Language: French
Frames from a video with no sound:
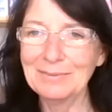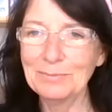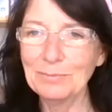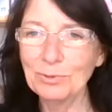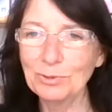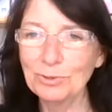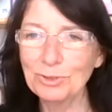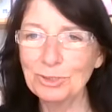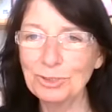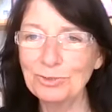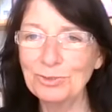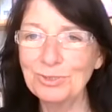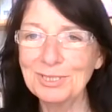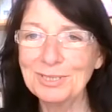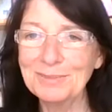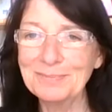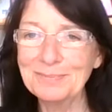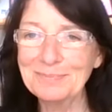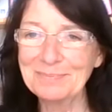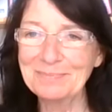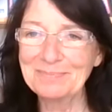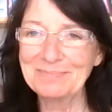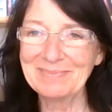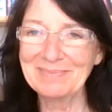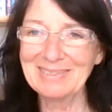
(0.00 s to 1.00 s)
bonjour.
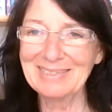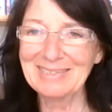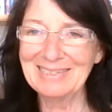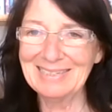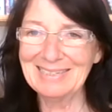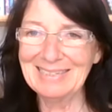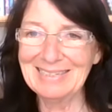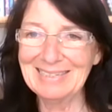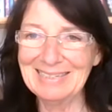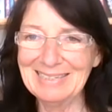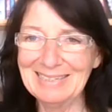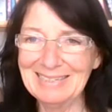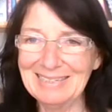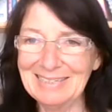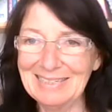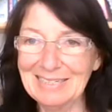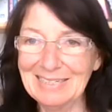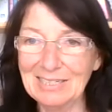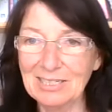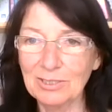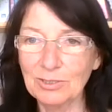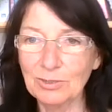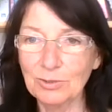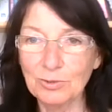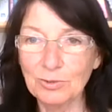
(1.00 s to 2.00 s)

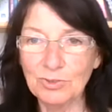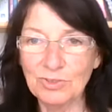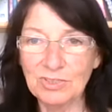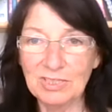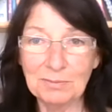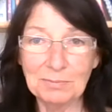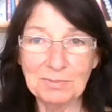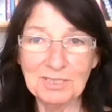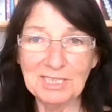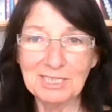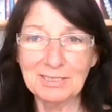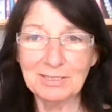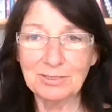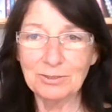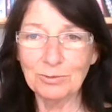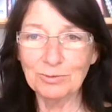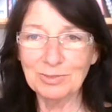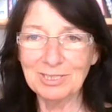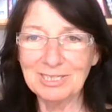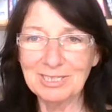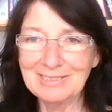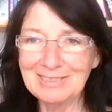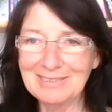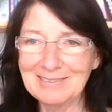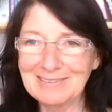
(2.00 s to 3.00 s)
On sait bien
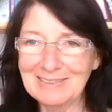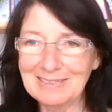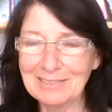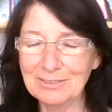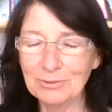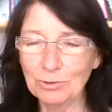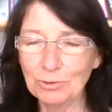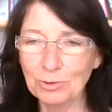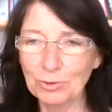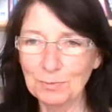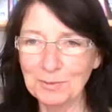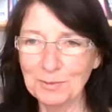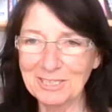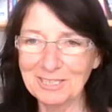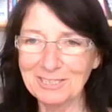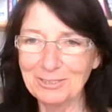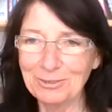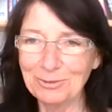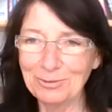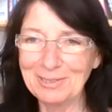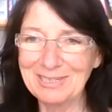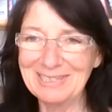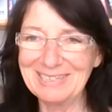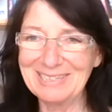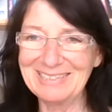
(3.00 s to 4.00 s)
qu'on est des êtres
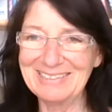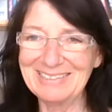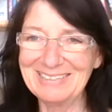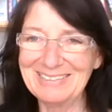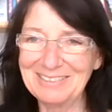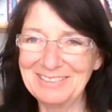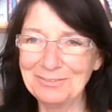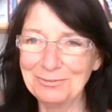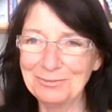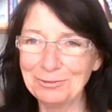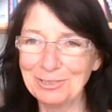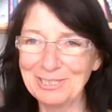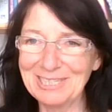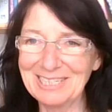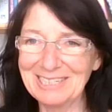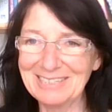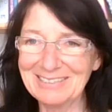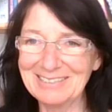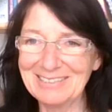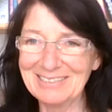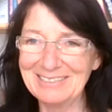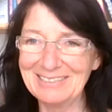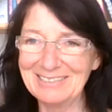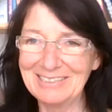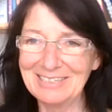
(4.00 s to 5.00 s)
spirituels. Si vous
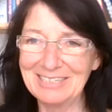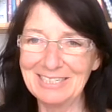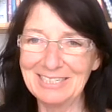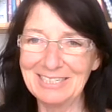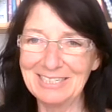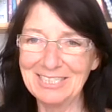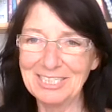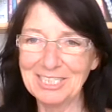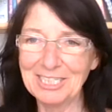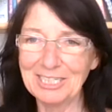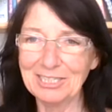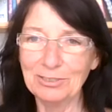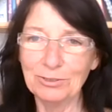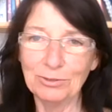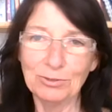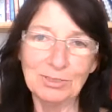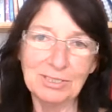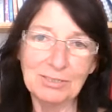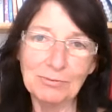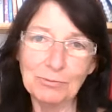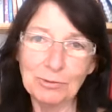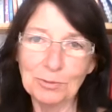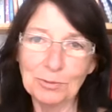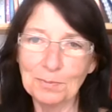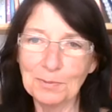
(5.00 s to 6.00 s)
regardez des chaînes de
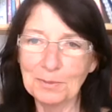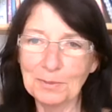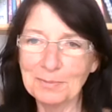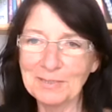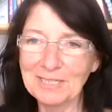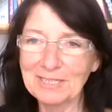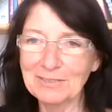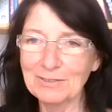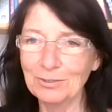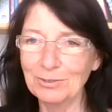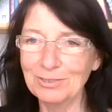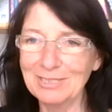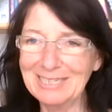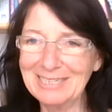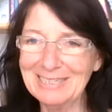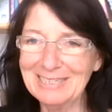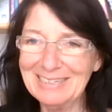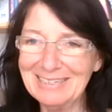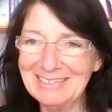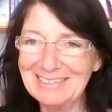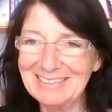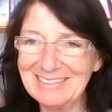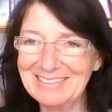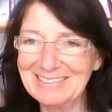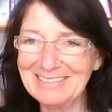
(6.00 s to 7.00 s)
développement
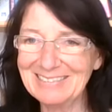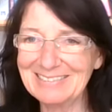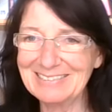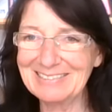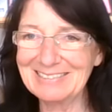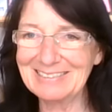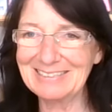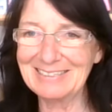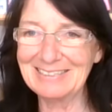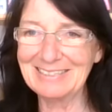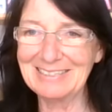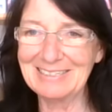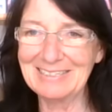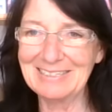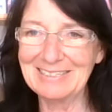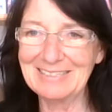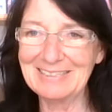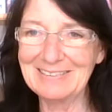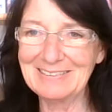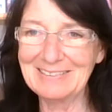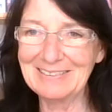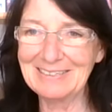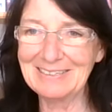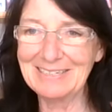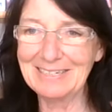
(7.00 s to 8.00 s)
personnel,
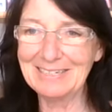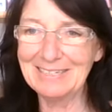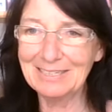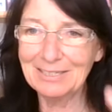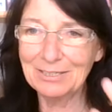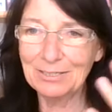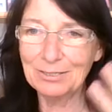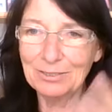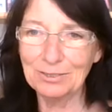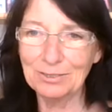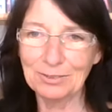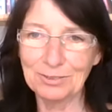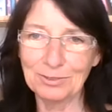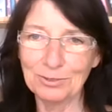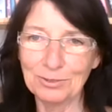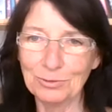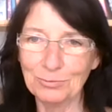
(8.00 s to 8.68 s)
c'est clair que